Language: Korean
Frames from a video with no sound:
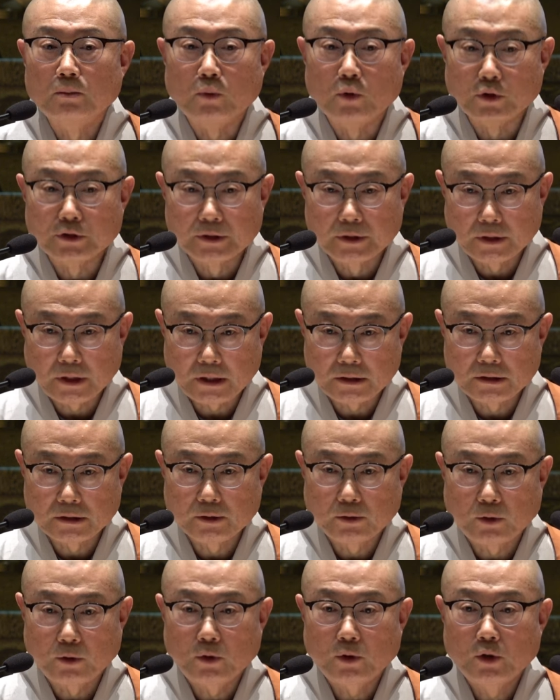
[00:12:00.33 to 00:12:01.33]

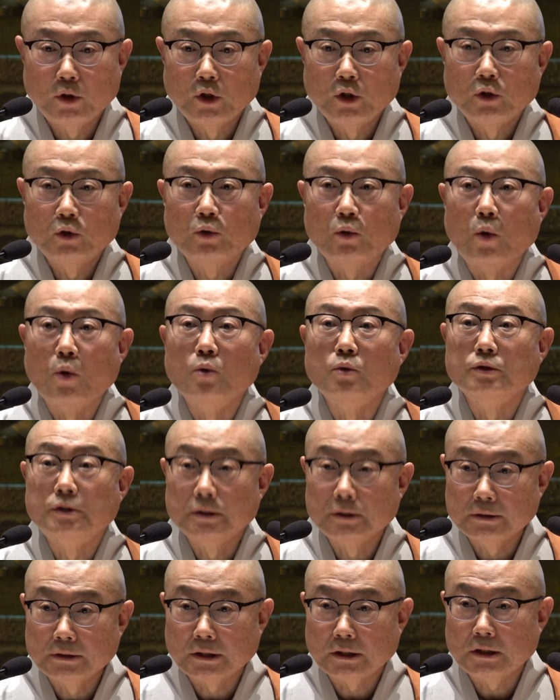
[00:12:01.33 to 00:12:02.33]
모셔가지고
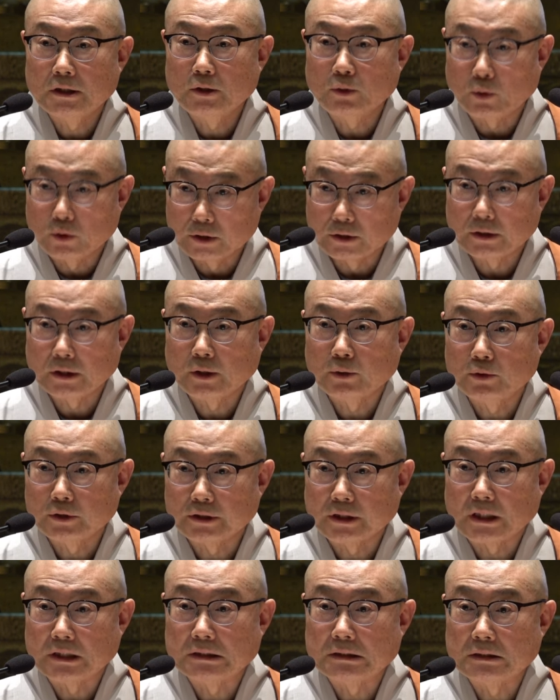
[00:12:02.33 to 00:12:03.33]
공성제를 올린다고
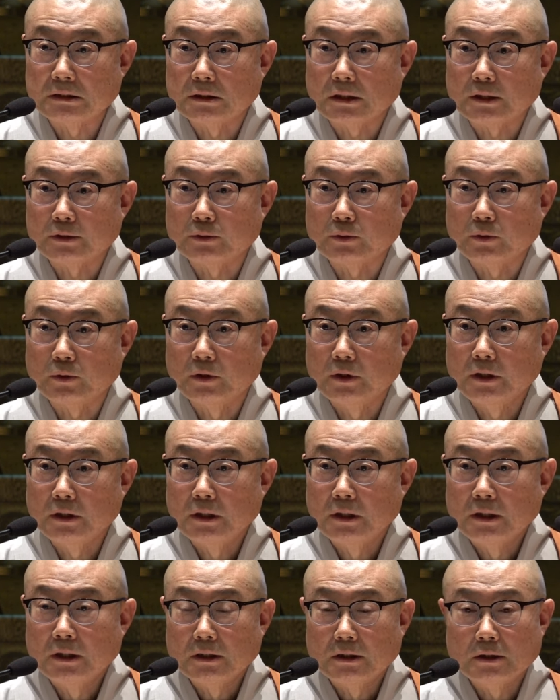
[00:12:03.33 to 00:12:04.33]
이야기를 하죠.
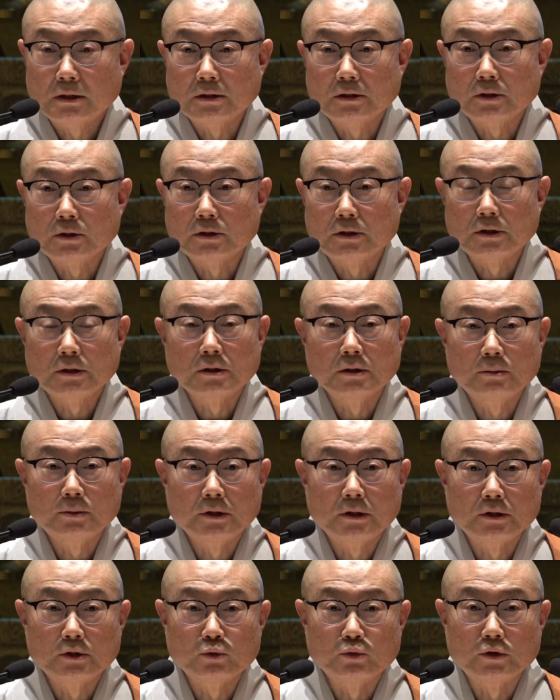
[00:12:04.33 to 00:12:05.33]
그래서
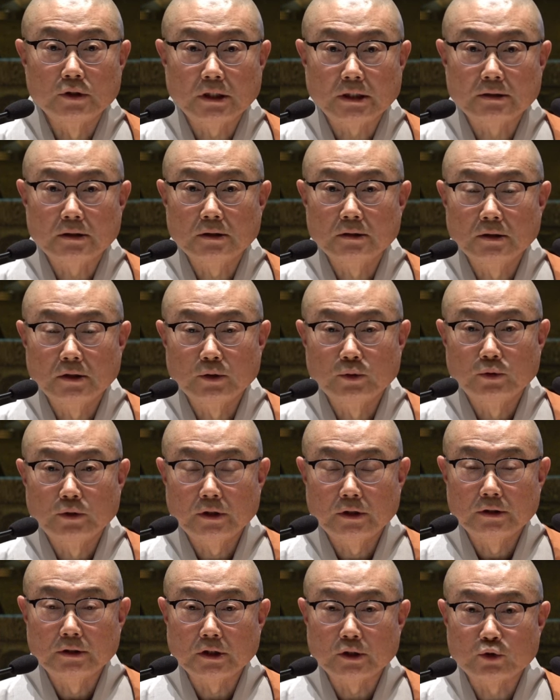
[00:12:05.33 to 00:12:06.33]
지금은 우리 같은
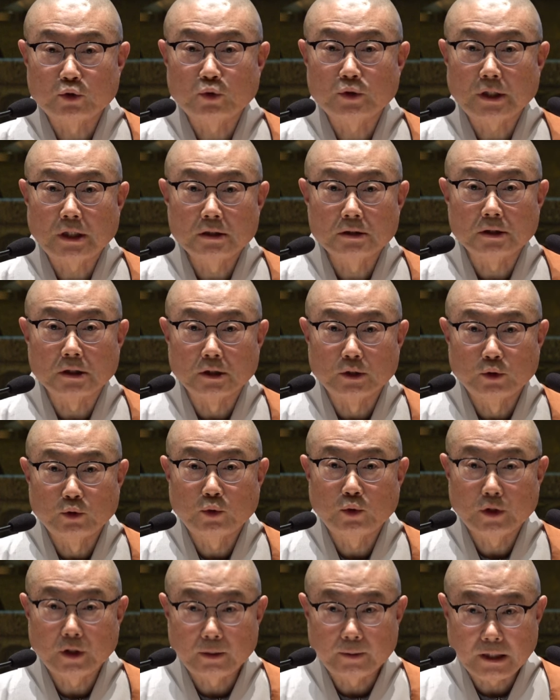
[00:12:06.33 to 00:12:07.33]
경우는 이제 조상
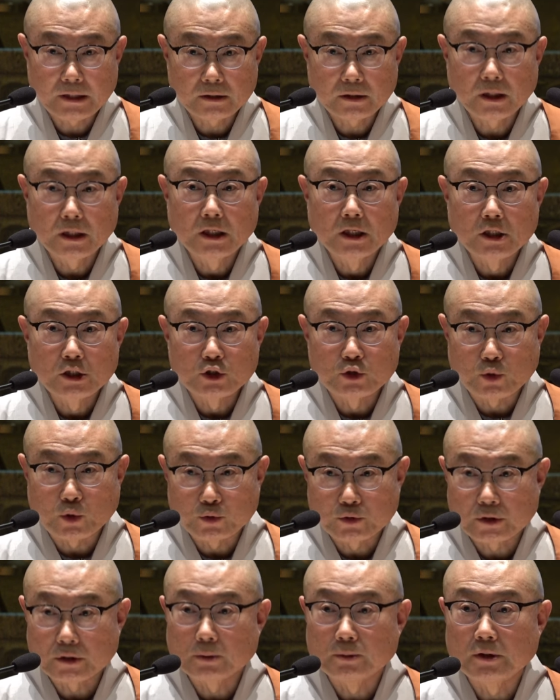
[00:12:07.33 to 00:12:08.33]
천도에만
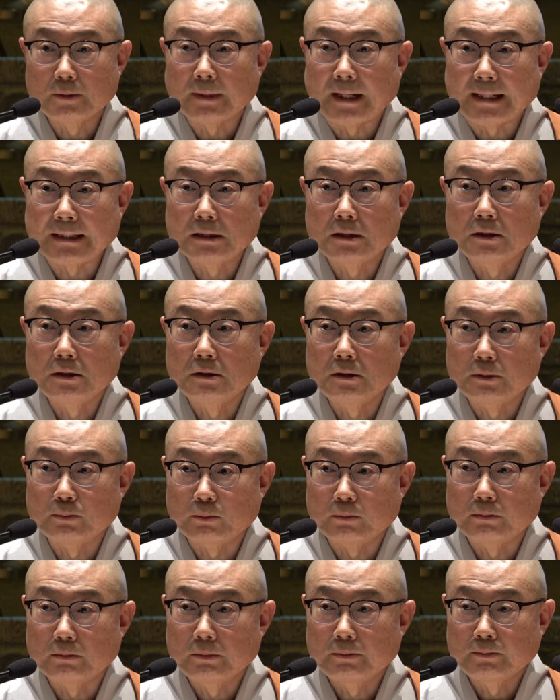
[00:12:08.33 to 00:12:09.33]
초점이
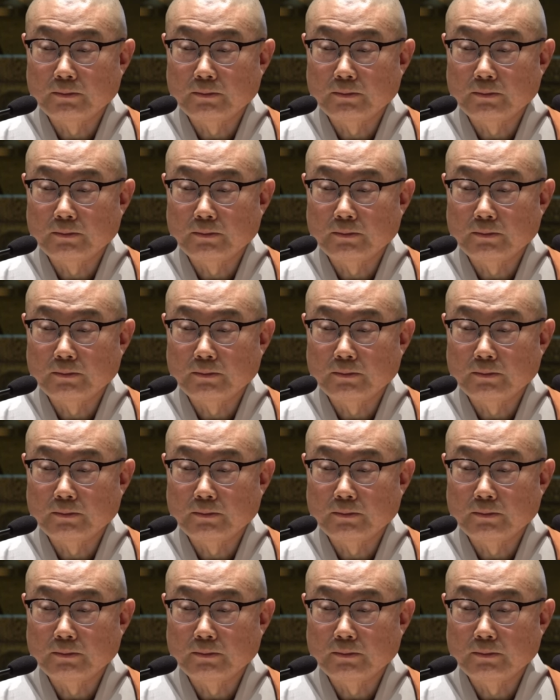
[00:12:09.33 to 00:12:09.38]
많이